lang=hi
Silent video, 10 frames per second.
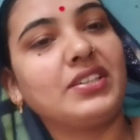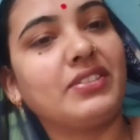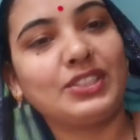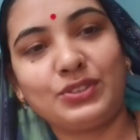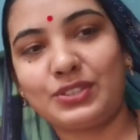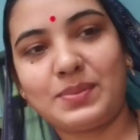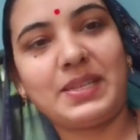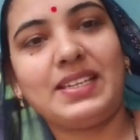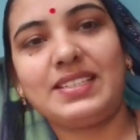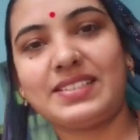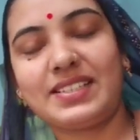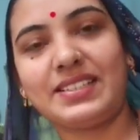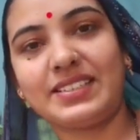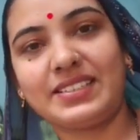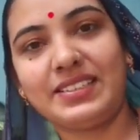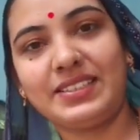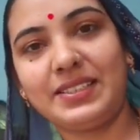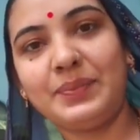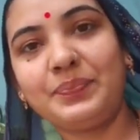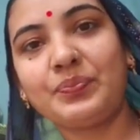नवरात्रों से पहले ही स्टार्ट कर दी
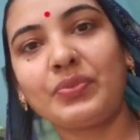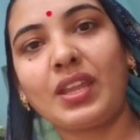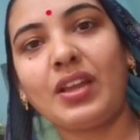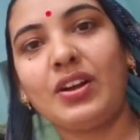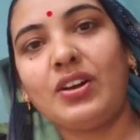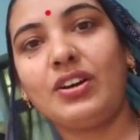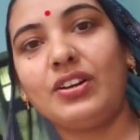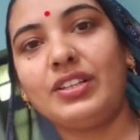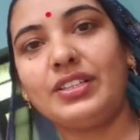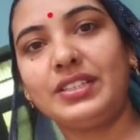थी और